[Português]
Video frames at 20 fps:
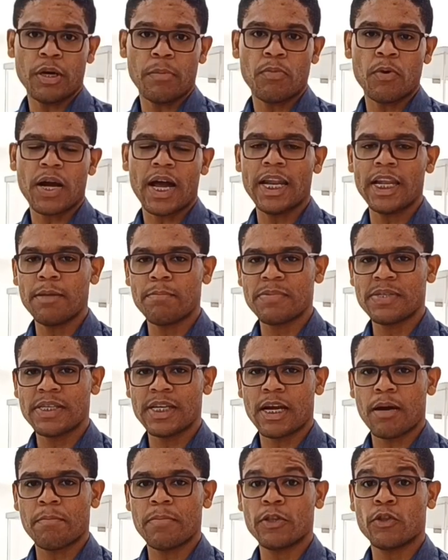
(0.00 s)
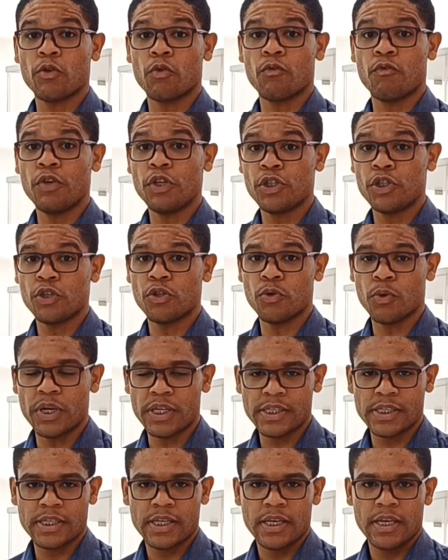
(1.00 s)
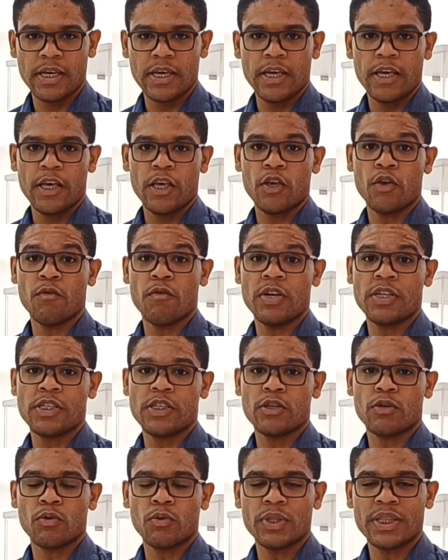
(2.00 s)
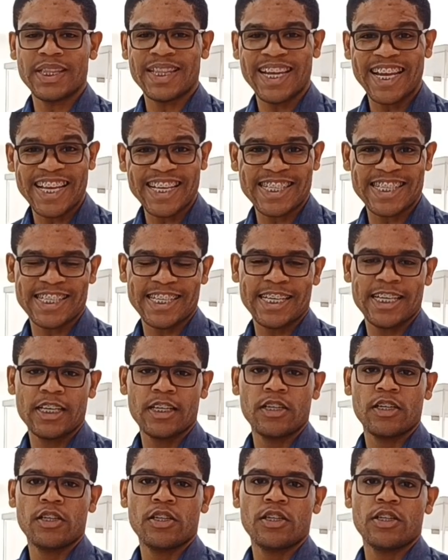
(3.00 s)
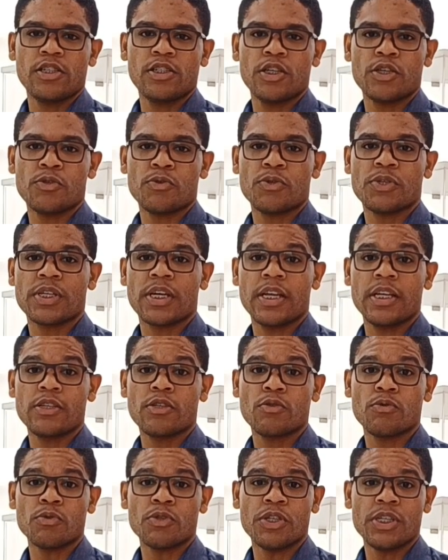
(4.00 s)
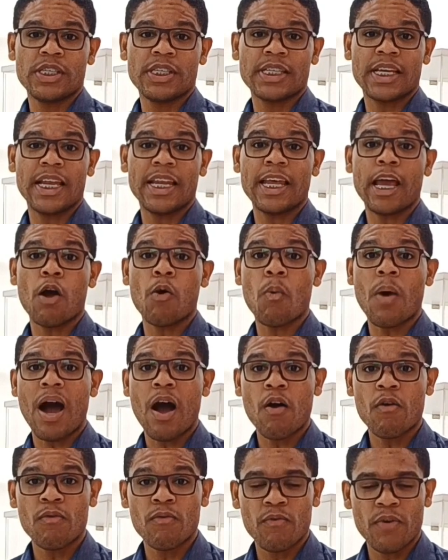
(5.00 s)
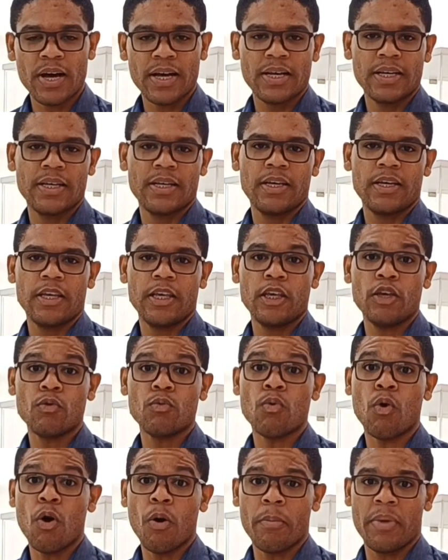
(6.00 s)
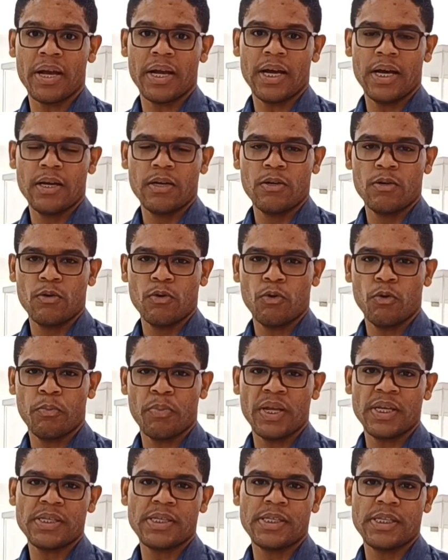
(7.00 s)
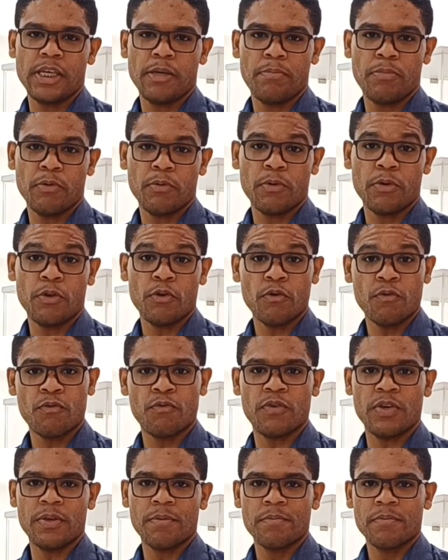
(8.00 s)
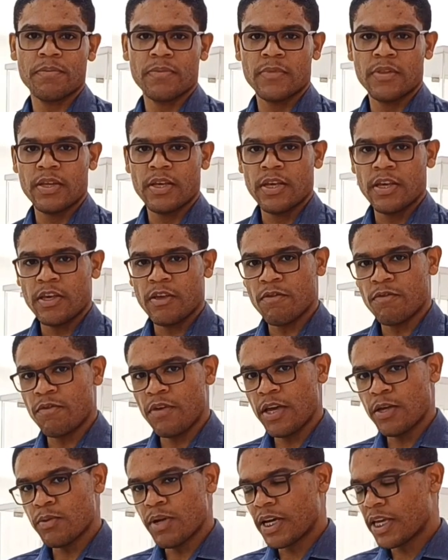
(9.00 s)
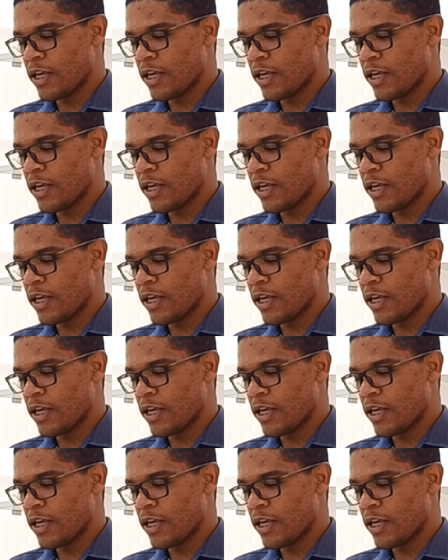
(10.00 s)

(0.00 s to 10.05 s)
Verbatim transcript: de Apocalipse, capítulo 22, e o versículo 13, Jesus Cristo diz que ele é o Alfa e o Ômega, o princípio e o fim. E vendo